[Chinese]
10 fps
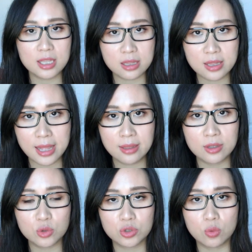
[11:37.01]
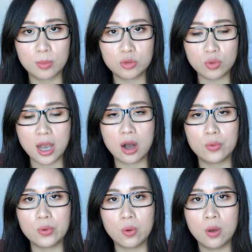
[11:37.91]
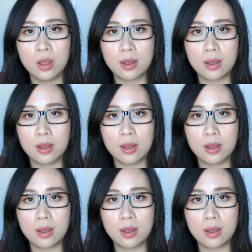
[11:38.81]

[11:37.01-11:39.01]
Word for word: 第3呢，就是我们最好用